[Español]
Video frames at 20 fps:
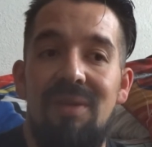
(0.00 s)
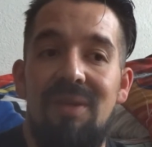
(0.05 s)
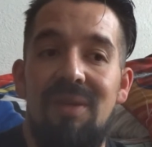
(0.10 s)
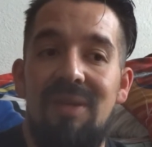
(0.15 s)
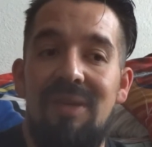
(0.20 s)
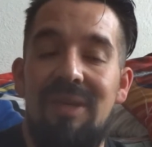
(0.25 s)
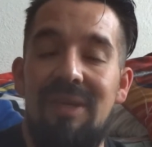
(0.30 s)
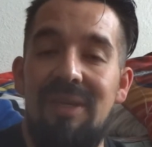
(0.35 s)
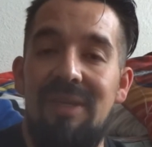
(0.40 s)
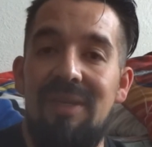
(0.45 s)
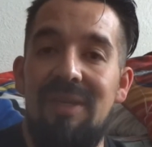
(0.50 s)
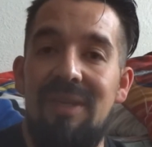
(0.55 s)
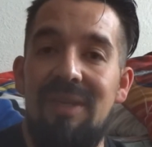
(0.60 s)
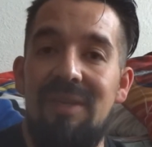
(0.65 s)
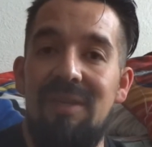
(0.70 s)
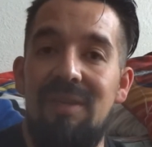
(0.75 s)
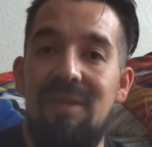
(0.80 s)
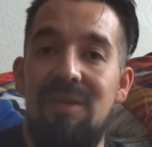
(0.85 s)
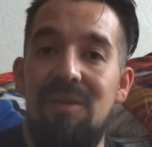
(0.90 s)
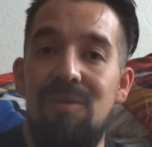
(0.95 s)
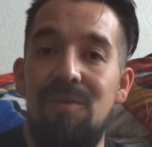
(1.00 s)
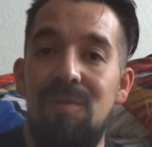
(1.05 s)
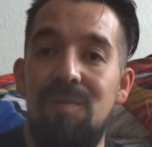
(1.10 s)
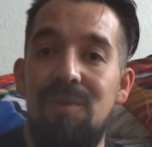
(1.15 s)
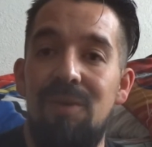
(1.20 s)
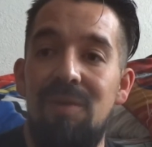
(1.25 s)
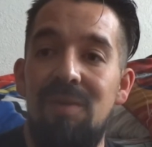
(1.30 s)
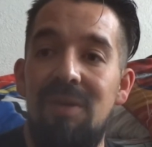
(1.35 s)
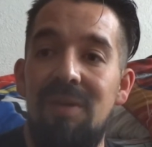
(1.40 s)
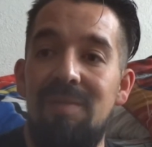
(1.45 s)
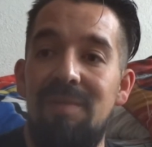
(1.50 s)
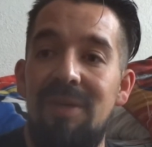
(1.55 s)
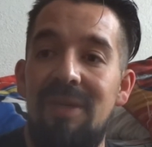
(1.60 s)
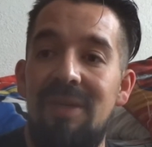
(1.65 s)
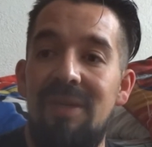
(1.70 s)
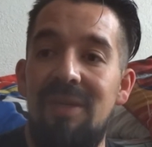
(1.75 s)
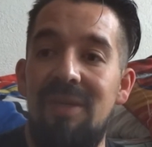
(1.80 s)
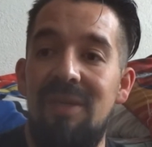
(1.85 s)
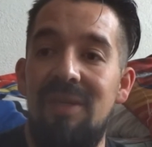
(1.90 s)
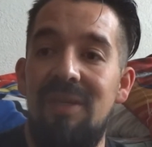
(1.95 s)
Ahí está sin ningún problema.
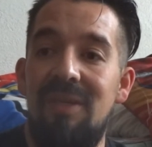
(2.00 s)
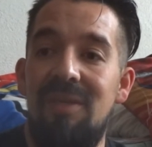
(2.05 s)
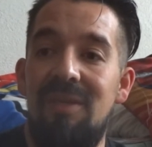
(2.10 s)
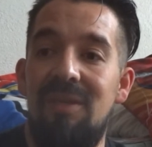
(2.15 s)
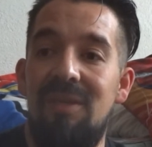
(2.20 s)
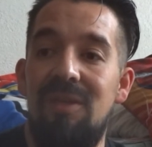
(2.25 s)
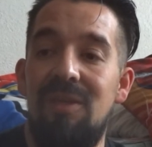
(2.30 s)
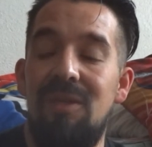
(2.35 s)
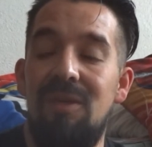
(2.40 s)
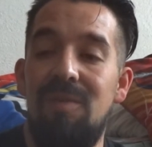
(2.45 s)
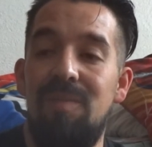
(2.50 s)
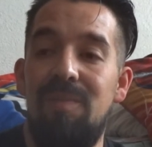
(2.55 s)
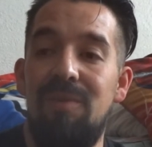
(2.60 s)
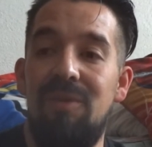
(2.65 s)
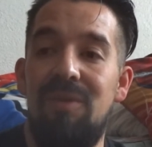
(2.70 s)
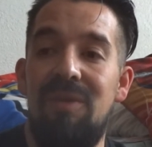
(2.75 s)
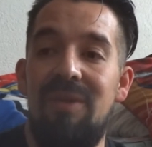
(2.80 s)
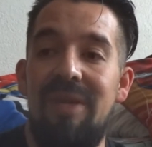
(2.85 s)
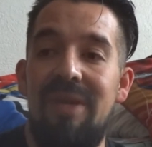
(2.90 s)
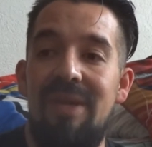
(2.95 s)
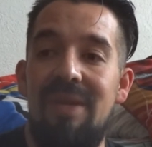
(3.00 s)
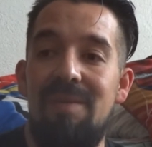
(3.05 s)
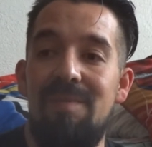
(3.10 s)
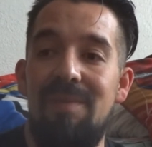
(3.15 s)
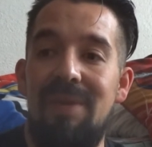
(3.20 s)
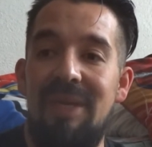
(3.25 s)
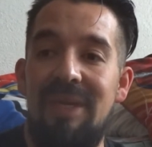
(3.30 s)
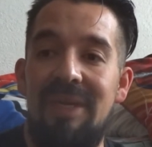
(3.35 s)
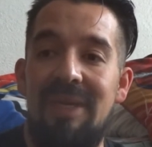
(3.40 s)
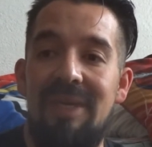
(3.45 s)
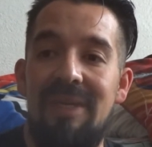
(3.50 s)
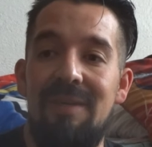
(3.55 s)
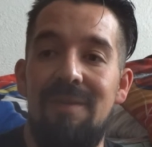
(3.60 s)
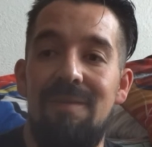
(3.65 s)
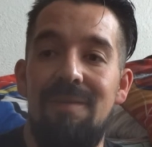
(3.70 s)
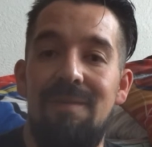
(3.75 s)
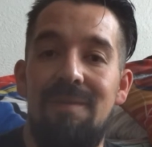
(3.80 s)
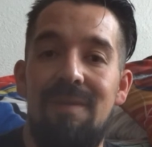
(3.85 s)
Y si no, pues lee el manga, ¿no?